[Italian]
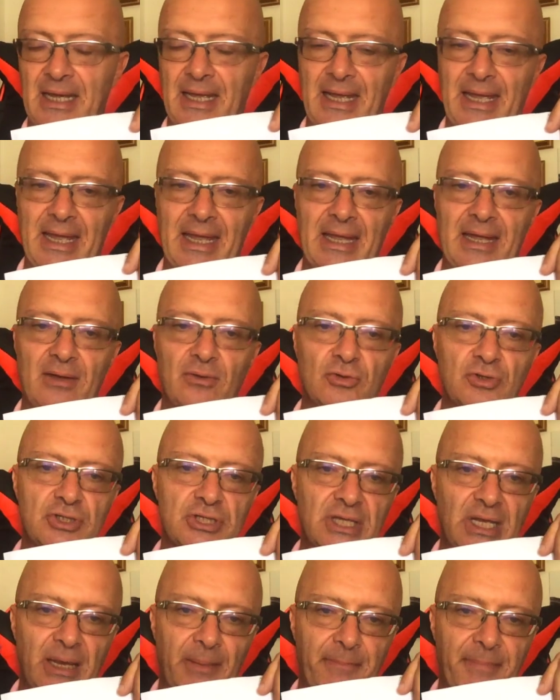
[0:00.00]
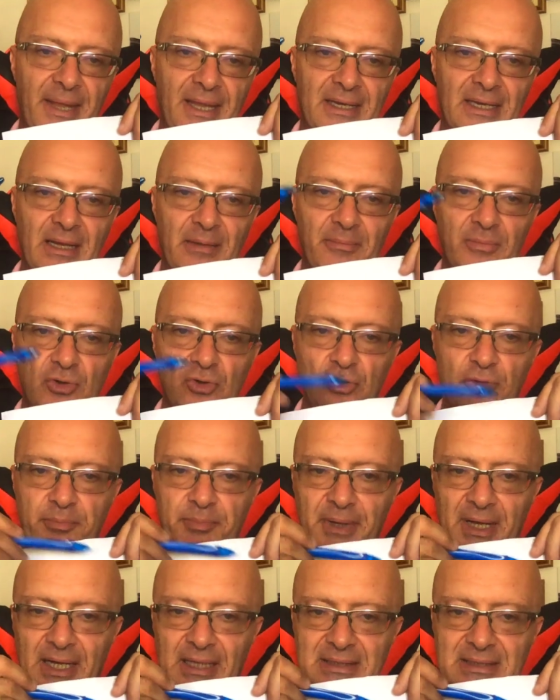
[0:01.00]
e usi la penna blu
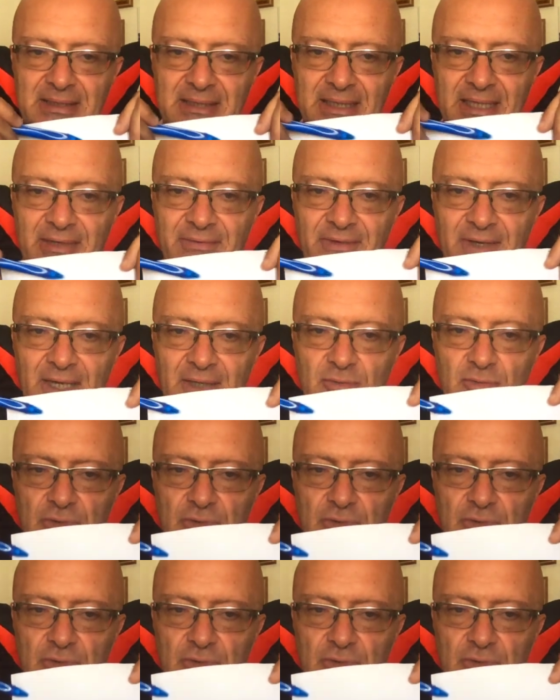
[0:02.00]
per scrivere